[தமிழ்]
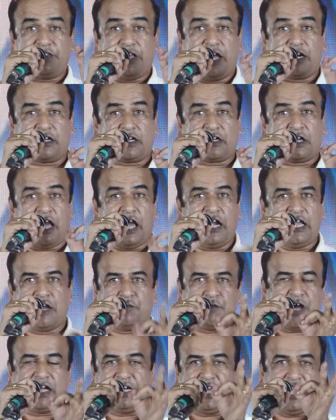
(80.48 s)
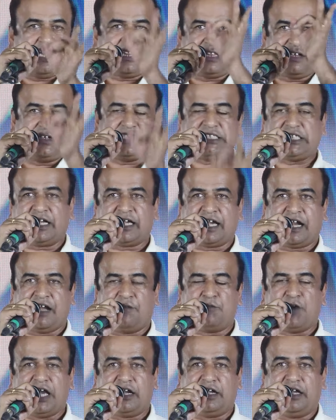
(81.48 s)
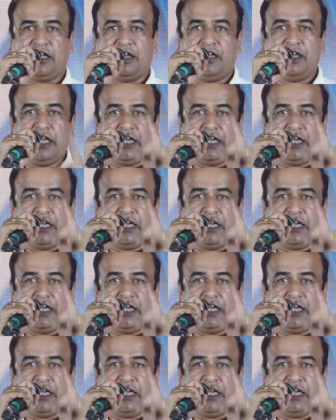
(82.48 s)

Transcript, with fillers: தற்காலிகமா நீ எடுத்து வச்சிருக்கிறேன் பாரு